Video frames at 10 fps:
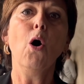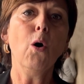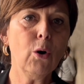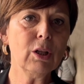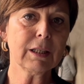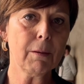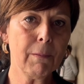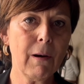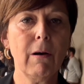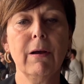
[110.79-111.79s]
oltre
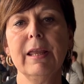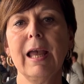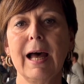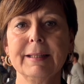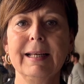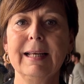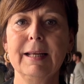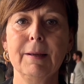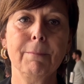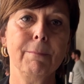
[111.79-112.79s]
poi a
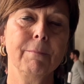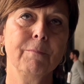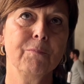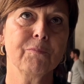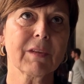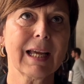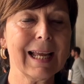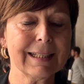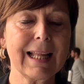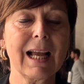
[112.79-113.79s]
delle mh,
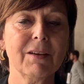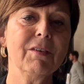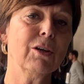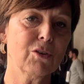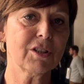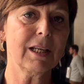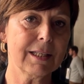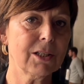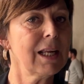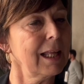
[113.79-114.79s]
realtà che vengono
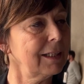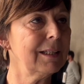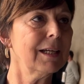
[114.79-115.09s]
selezionate